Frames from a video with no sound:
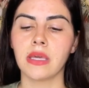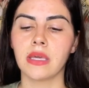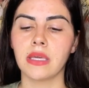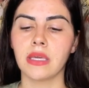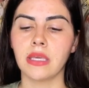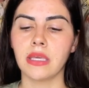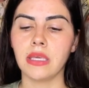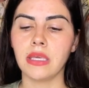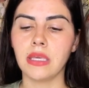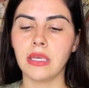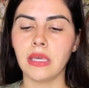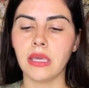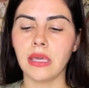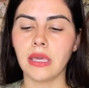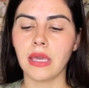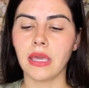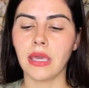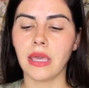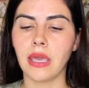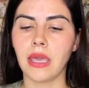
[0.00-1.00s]

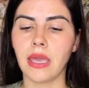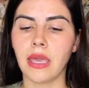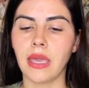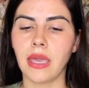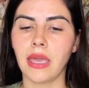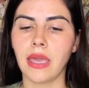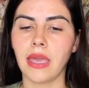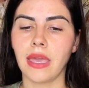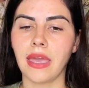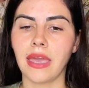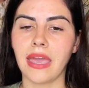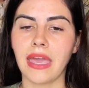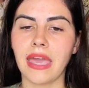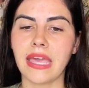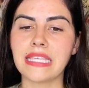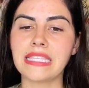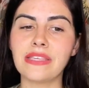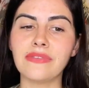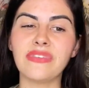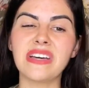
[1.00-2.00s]
E
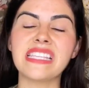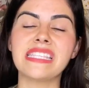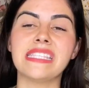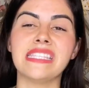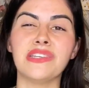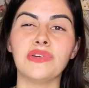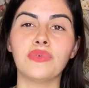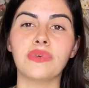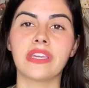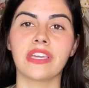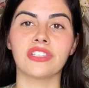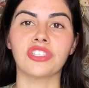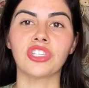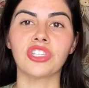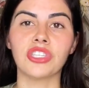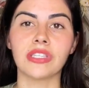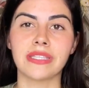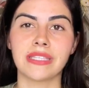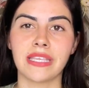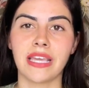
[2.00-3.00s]
esse vazio que a
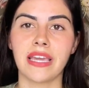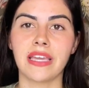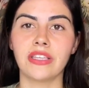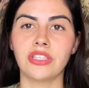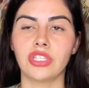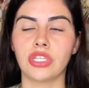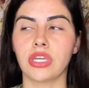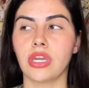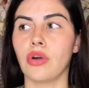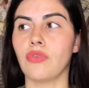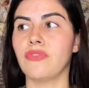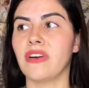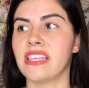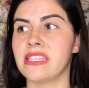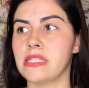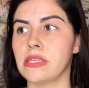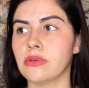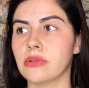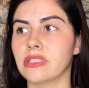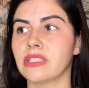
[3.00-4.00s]
gente sente, que é o
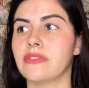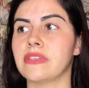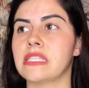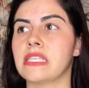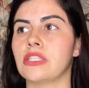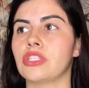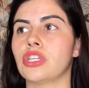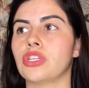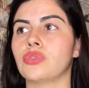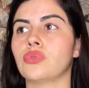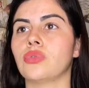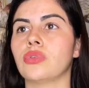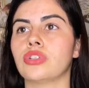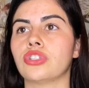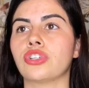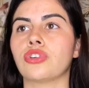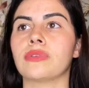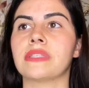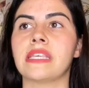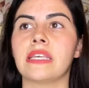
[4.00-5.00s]
vazio que eu tava sentindo
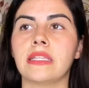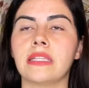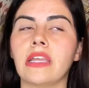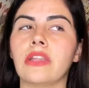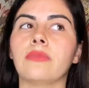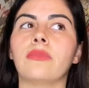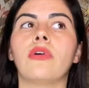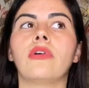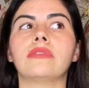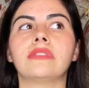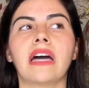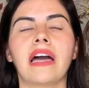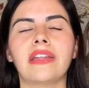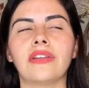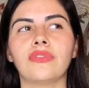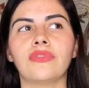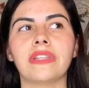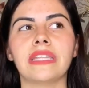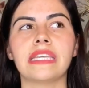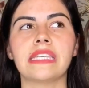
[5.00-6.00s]
hoje, que eu sentei no altar, eu
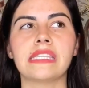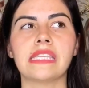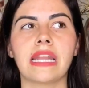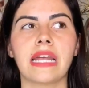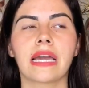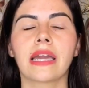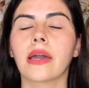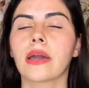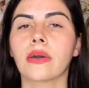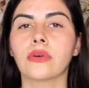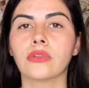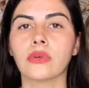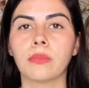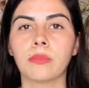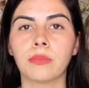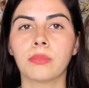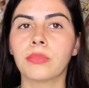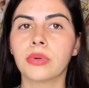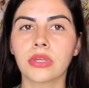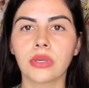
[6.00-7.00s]
falei, será que é
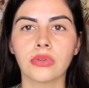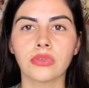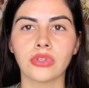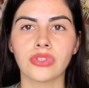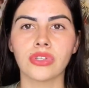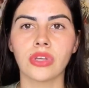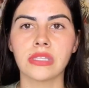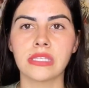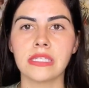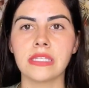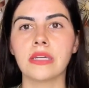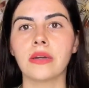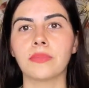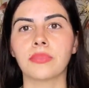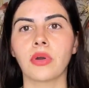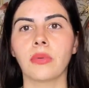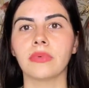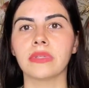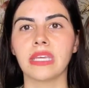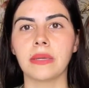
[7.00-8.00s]
porque eu tô sozinha,
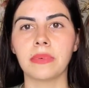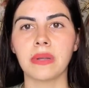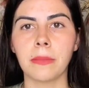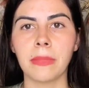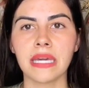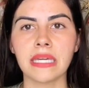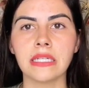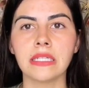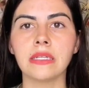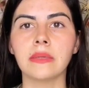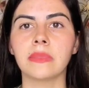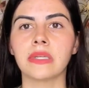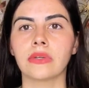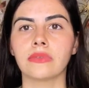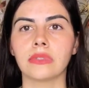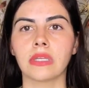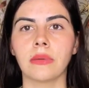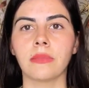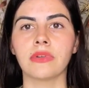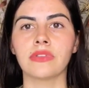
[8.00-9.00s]
porque eu mudei para Miami, que eu não
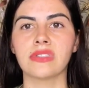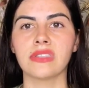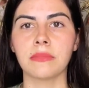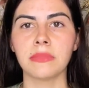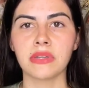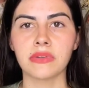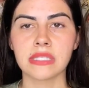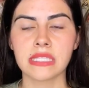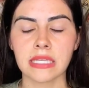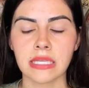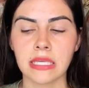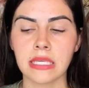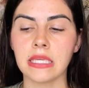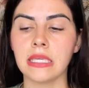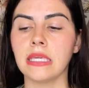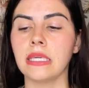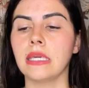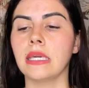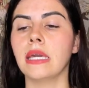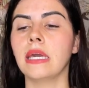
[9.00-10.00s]
tenho muitos amigos
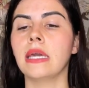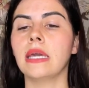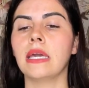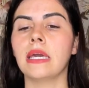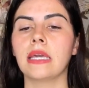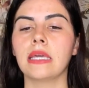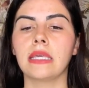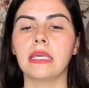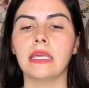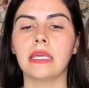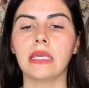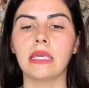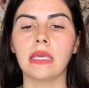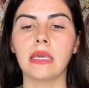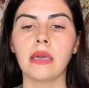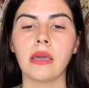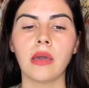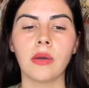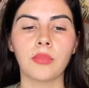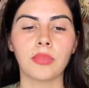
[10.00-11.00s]
aqui, que
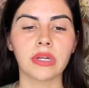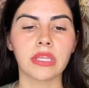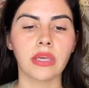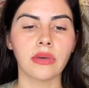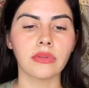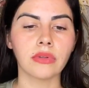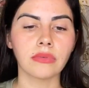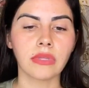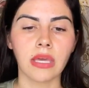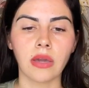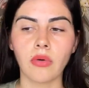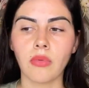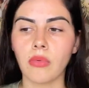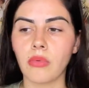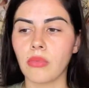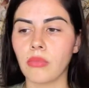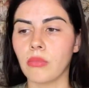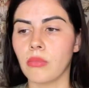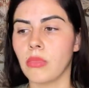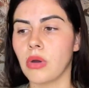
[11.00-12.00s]
porque eu não tenho
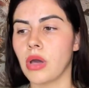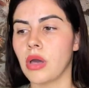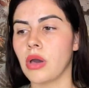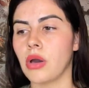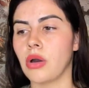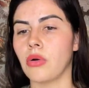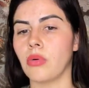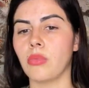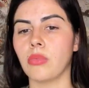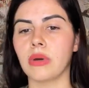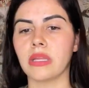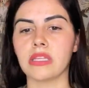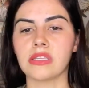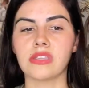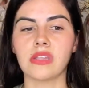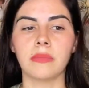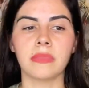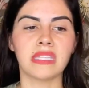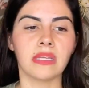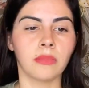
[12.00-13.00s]
um, um
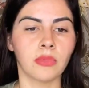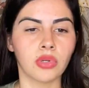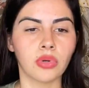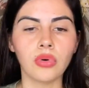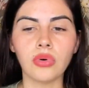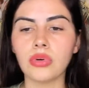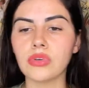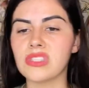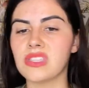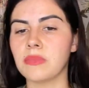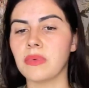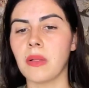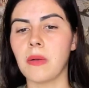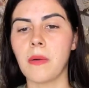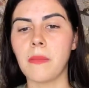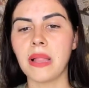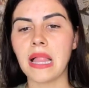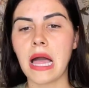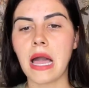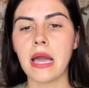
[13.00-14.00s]
relacionamento amoroso e blá blá
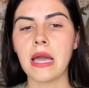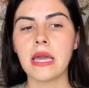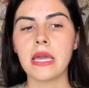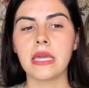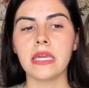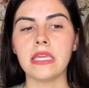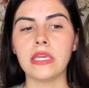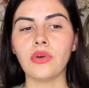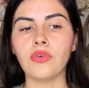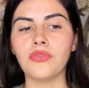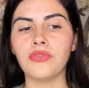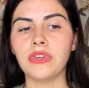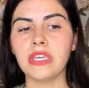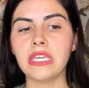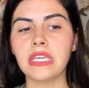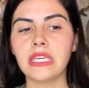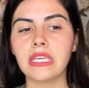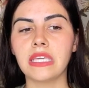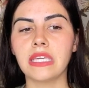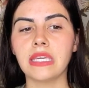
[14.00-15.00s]
blá. E eu
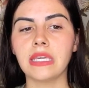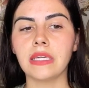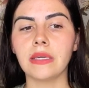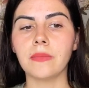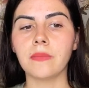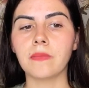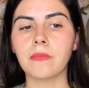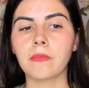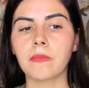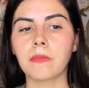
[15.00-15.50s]
vi que